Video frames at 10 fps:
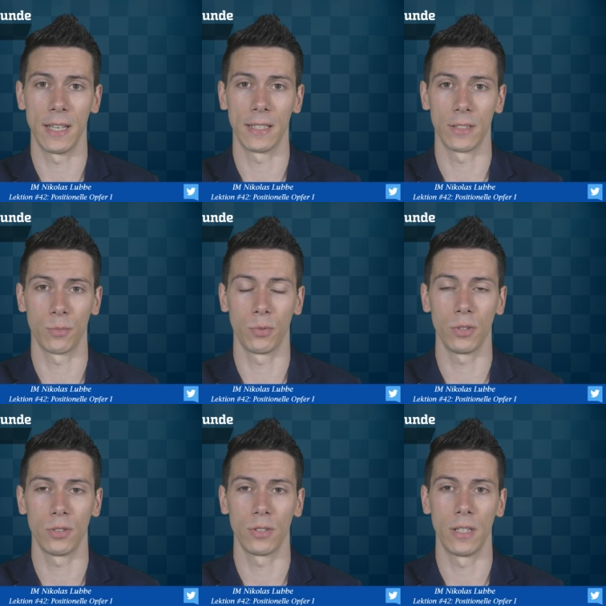Also
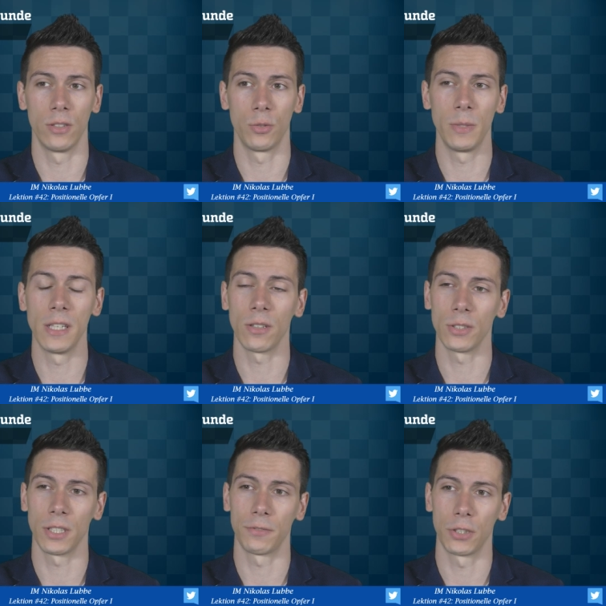positionelles Spiel,
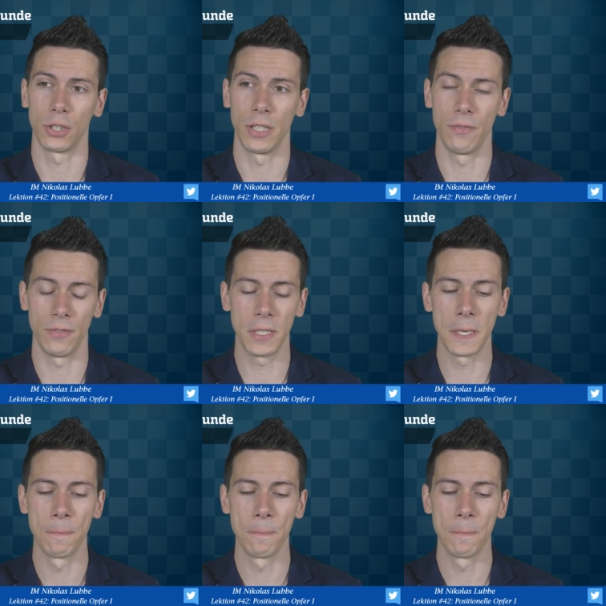darunter verstehen wir,